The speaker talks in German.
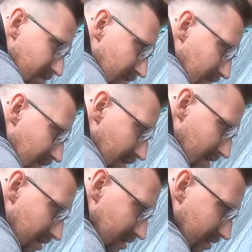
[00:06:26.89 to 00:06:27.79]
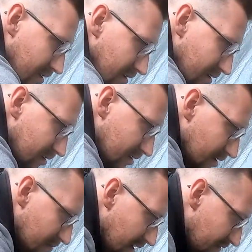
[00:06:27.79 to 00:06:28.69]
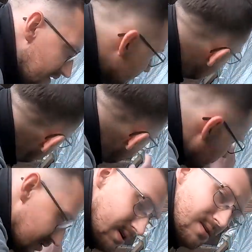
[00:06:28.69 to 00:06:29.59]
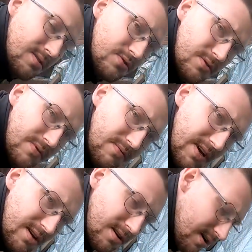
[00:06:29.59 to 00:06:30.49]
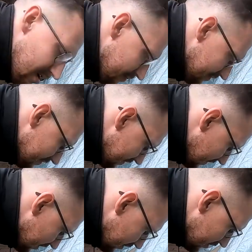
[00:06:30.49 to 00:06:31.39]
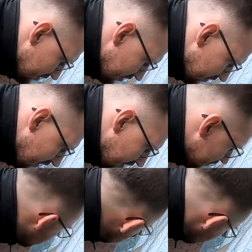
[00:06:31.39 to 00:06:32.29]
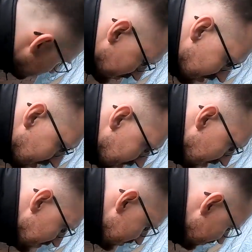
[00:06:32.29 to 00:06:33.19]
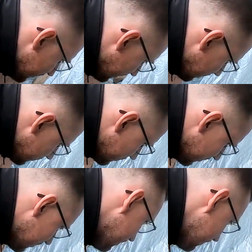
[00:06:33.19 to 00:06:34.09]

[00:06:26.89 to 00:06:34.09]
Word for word: Ich hatte ja am Anfang des Videos hinten schon was weggegraben. Äh, die Tage habe ich gesehen, unter der Treppe ist auch was eingestürzt.